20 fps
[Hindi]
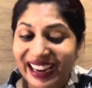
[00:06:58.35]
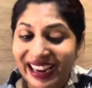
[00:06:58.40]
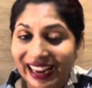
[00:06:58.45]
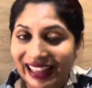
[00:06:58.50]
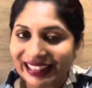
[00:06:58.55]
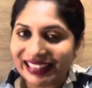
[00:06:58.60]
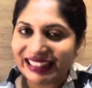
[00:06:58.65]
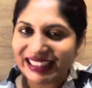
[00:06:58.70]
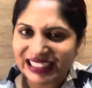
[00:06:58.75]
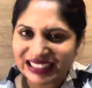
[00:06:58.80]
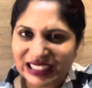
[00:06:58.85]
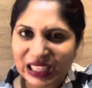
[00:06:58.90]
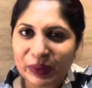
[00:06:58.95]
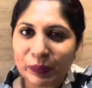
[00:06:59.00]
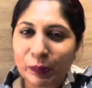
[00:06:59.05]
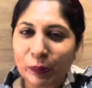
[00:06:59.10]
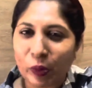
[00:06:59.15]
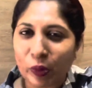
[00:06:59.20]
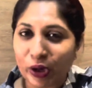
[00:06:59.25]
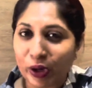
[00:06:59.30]
एंड दीज आर
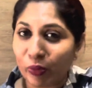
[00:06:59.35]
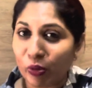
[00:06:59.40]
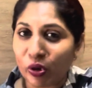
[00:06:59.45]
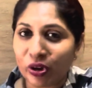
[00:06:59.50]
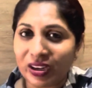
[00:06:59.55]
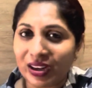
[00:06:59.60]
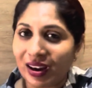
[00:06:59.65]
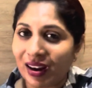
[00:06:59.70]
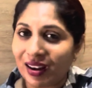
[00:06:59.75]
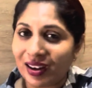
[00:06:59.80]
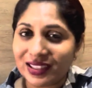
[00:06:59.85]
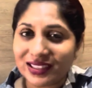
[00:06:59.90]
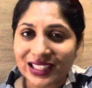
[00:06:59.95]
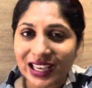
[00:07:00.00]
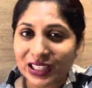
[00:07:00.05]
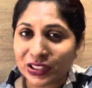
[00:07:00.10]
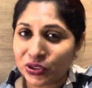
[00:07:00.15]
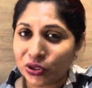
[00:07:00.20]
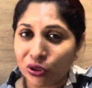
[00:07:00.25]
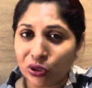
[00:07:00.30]
पोकेमोन कार्ड्स
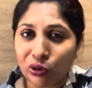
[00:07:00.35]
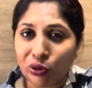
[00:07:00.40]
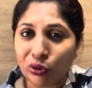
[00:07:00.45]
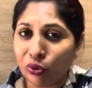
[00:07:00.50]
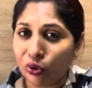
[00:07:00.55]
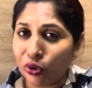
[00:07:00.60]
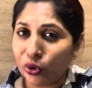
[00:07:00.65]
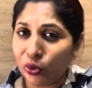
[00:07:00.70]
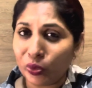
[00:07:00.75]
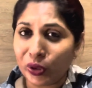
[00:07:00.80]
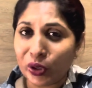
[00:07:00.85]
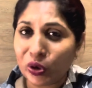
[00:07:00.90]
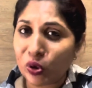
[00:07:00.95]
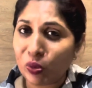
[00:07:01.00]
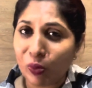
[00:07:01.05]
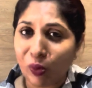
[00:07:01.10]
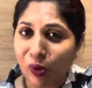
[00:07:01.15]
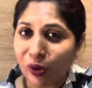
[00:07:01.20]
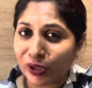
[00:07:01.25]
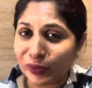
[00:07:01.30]
एज यू ऑल यूवीर को
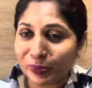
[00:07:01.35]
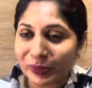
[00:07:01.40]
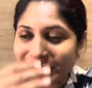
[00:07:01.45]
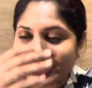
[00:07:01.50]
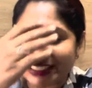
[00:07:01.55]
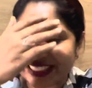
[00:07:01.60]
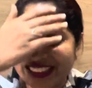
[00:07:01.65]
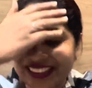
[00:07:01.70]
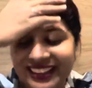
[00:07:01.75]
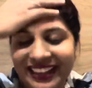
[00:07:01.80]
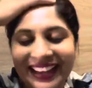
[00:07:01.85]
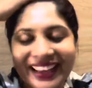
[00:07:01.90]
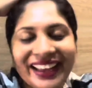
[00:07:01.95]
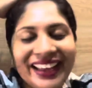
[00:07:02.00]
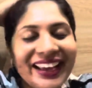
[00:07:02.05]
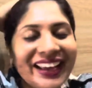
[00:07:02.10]
बहुत पसंद है